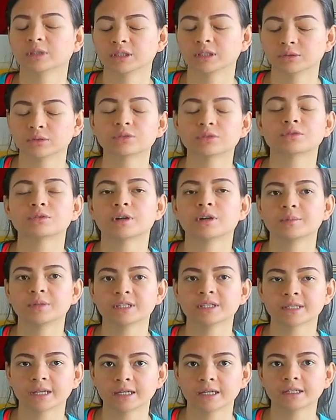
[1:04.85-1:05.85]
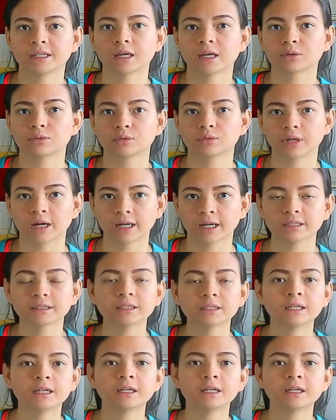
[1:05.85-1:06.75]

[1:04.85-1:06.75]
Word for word: tidur juga bisa dilakukan